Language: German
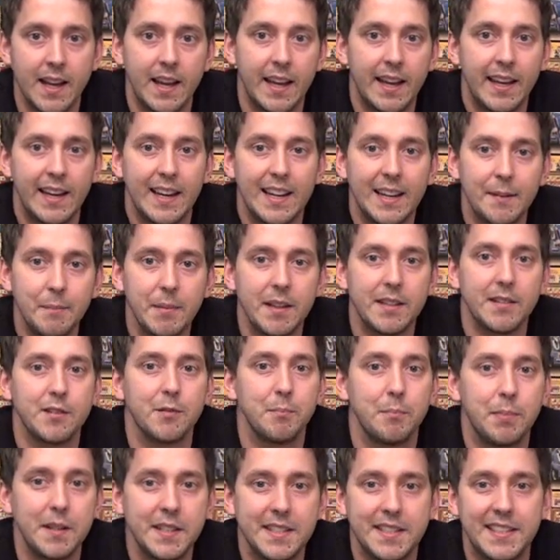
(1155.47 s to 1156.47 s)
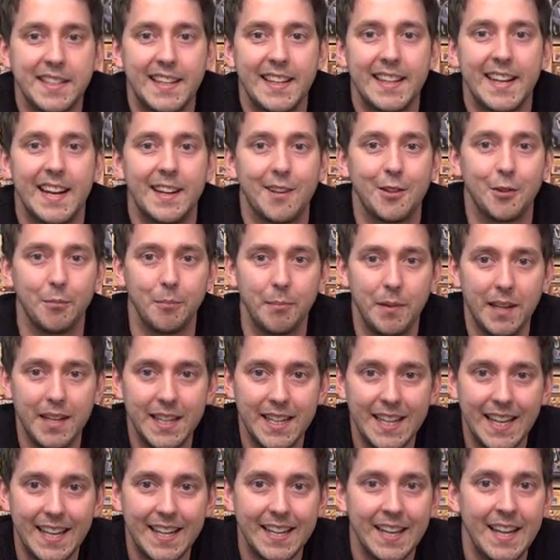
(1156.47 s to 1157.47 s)
Erinnert mich so ein bisschen an
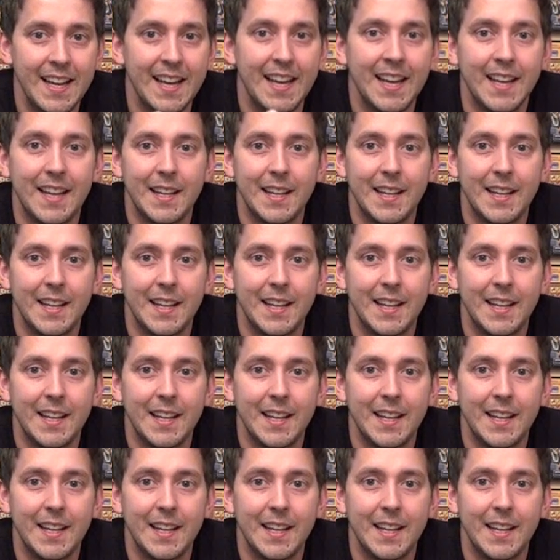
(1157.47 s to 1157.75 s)
Dominion.